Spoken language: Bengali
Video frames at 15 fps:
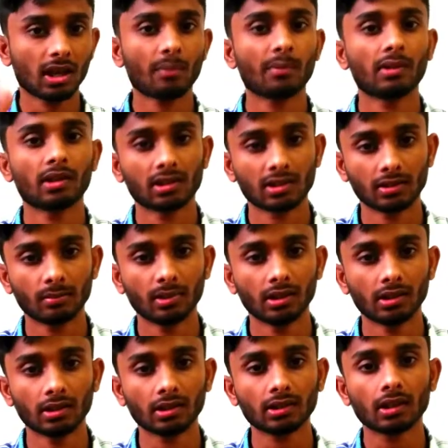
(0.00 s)
আপনার দেখছেন
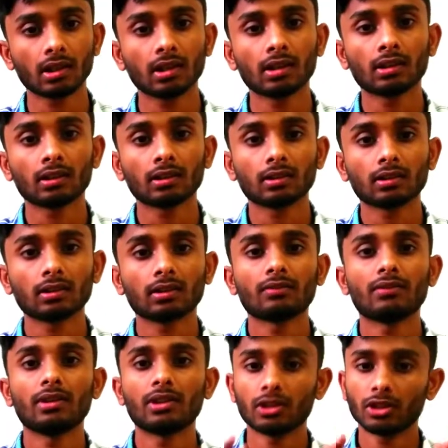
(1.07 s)
বিটেক
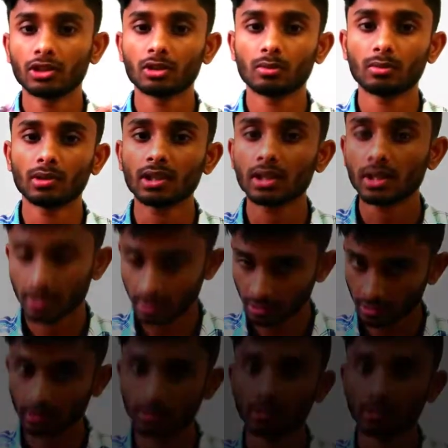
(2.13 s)
ফিরছি ইন্টার করে সাথে